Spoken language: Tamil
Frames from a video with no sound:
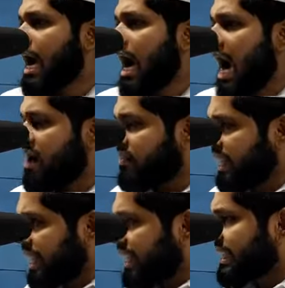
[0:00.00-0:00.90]

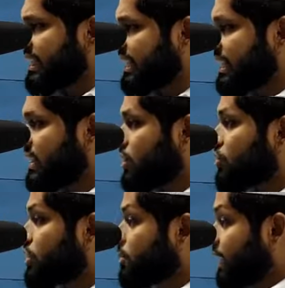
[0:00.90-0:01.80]
அவர்களுக்கு
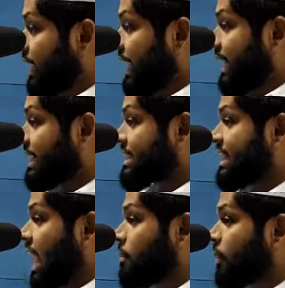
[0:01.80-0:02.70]
ஜிப்ரயில் அலி
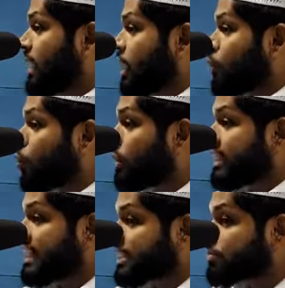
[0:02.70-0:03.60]
இஸ்லாம் அவர்கள்
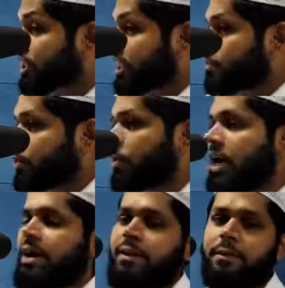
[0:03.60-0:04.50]
உபதேசம் செய்ய
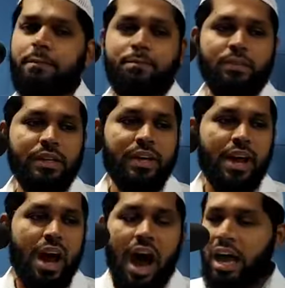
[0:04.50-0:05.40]
போகிறார்கள்
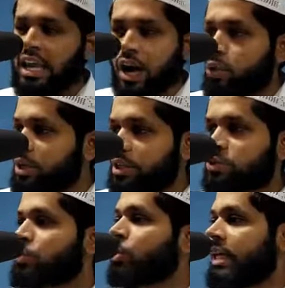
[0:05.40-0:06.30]
அல்லாஹுடைய
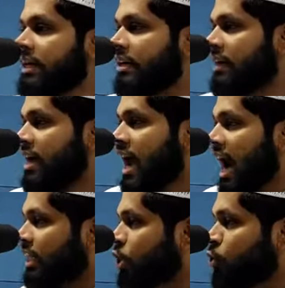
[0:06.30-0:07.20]
தூதர்
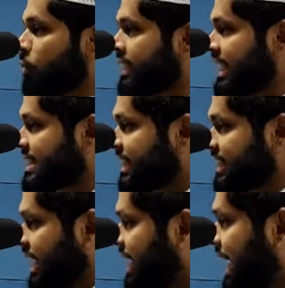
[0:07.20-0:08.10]
அந்த
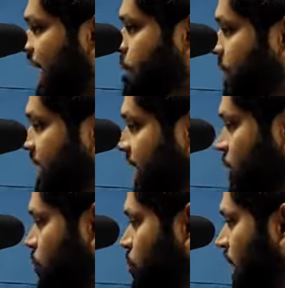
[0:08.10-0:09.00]
உபதேசத்தை கேட்பதற்கு
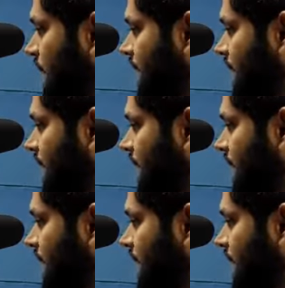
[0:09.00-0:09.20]
முன்பாக